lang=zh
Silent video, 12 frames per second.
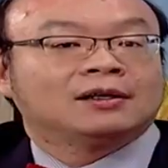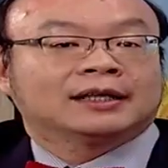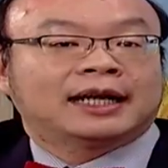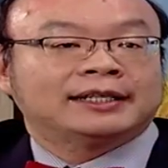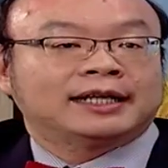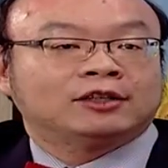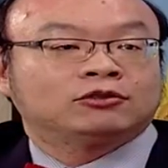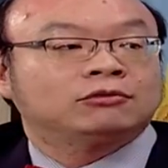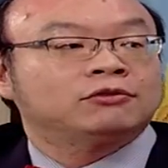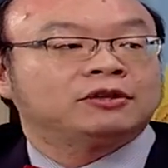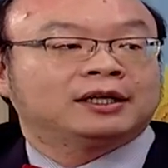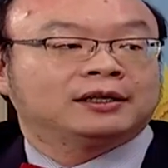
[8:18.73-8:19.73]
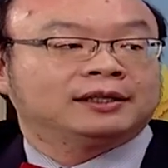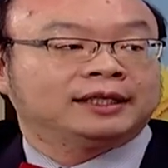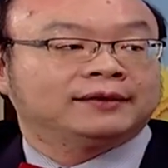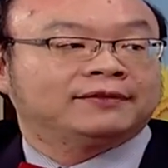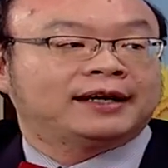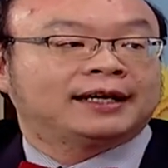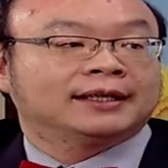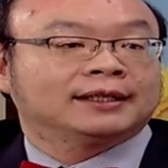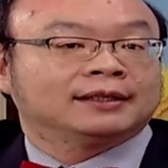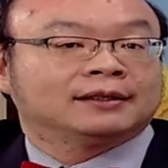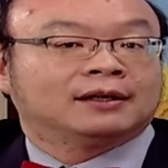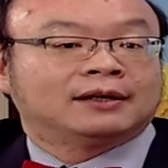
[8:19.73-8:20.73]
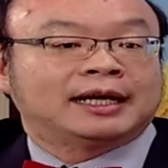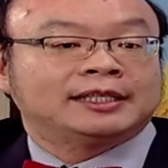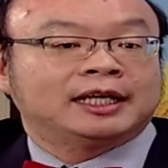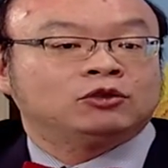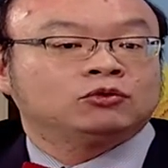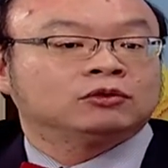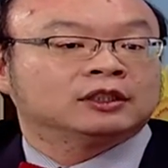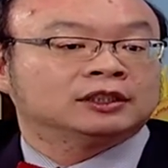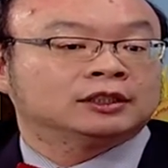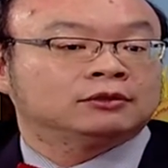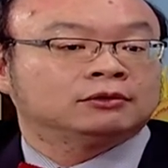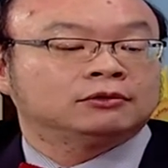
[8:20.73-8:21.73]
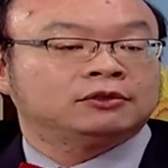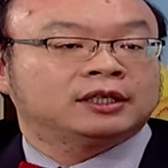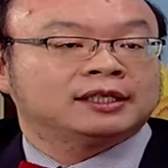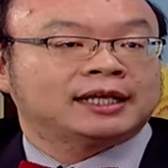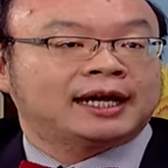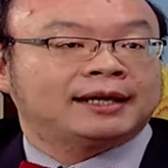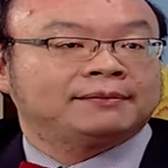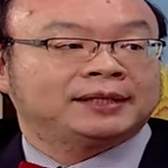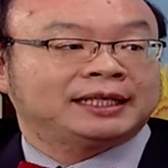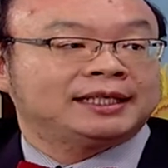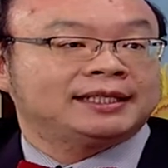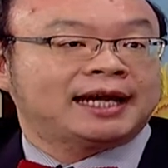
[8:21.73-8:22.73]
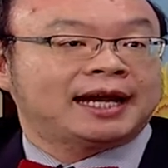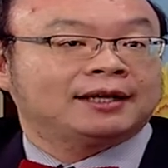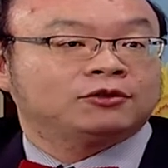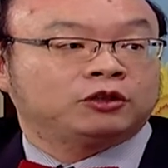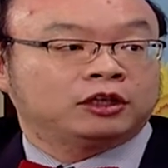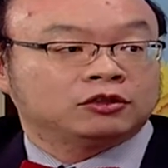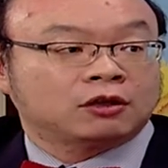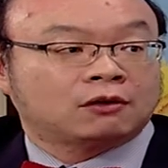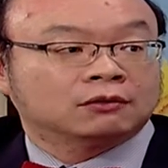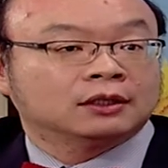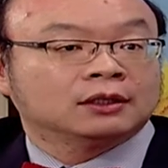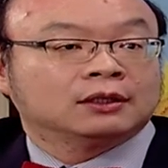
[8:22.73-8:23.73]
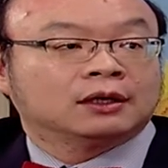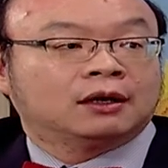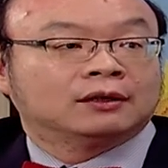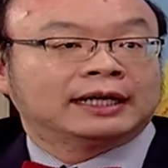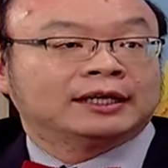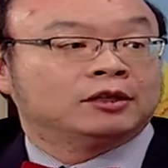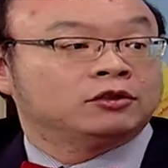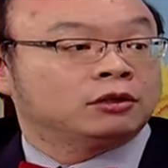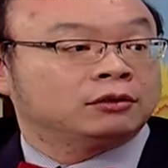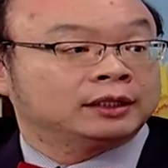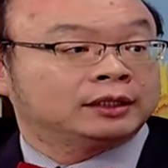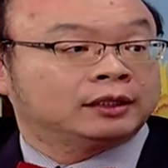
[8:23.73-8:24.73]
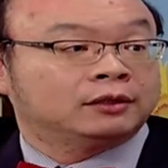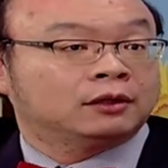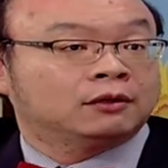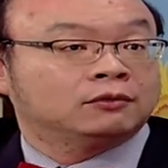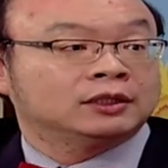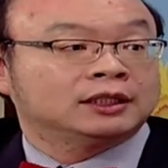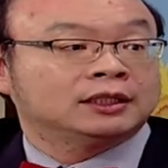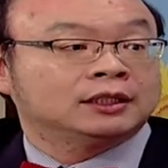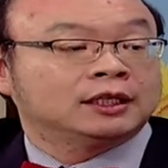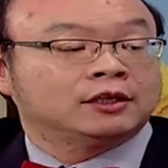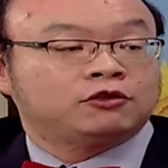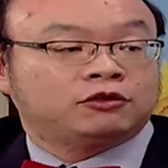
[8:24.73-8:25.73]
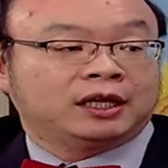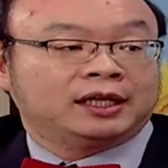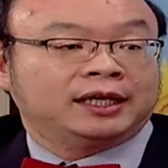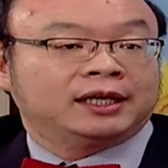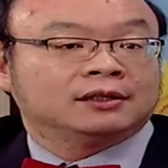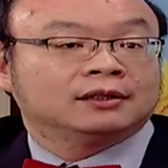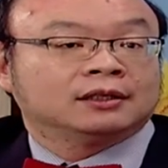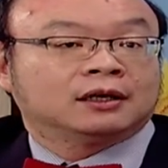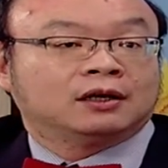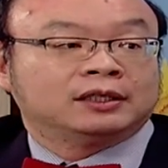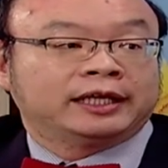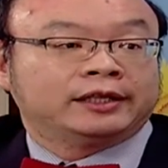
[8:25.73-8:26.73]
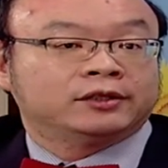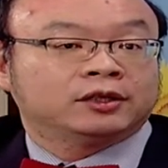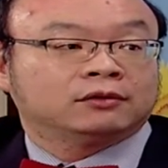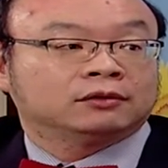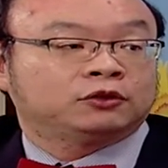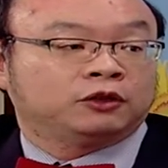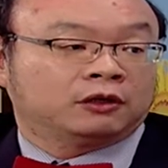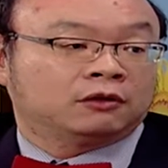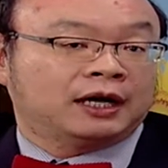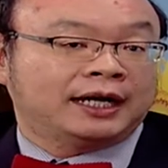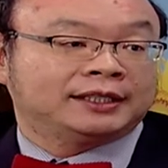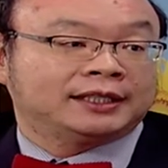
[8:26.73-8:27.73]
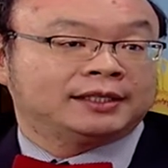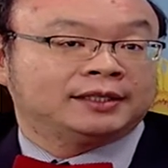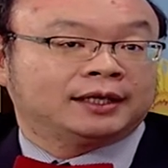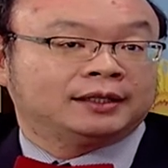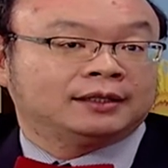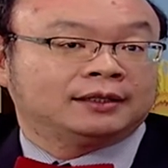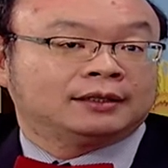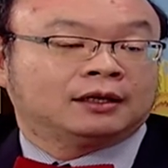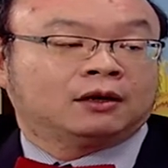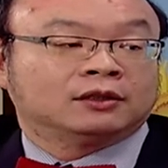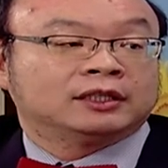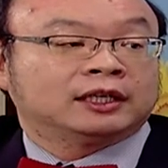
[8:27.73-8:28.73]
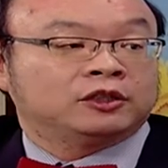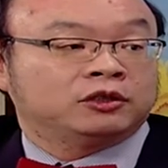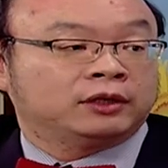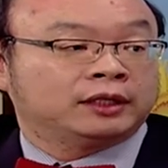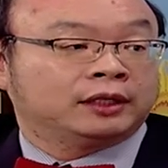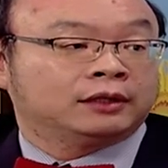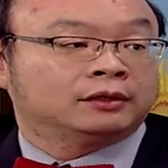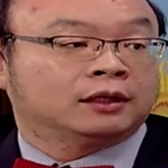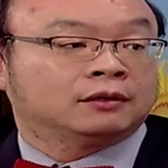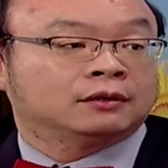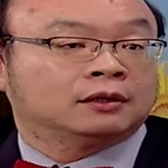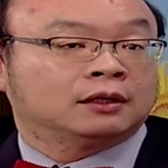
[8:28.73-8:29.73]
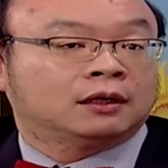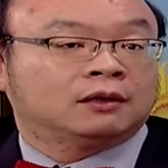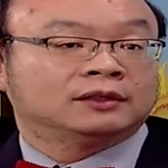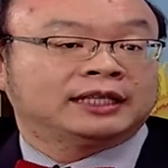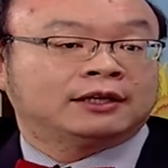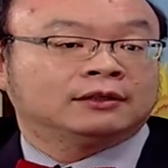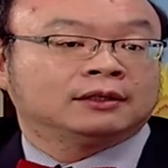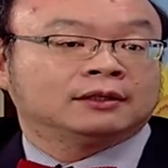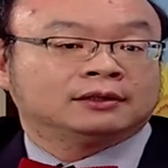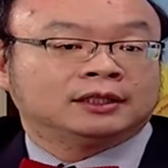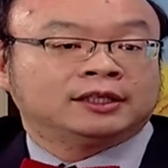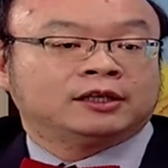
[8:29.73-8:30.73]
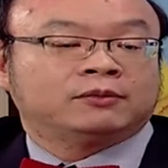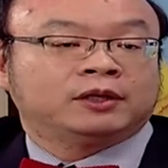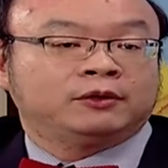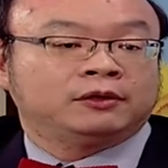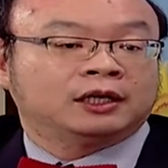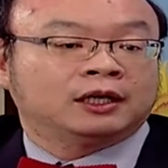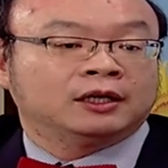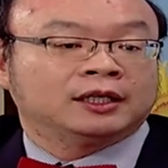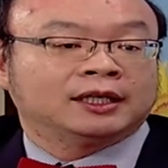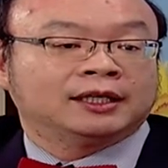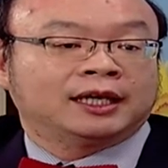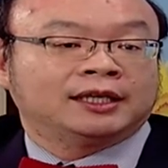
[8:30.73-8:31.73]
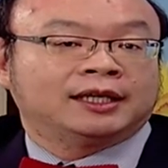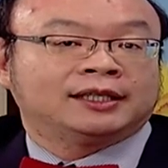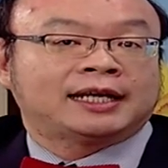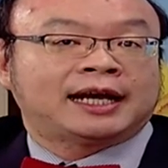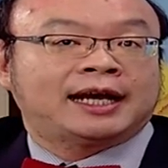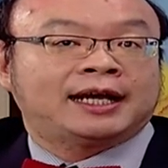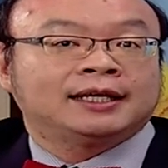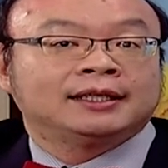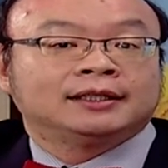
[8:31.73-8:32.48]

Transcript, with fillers: 看他出血的地方，哎，哦，他今天如果是出血在皮下血肿，哦，它可能就会疼痛，或是血尿，哦，严重血块形成，哦，这个就会疼痛，哦，像之前我们预告一个爷爷他。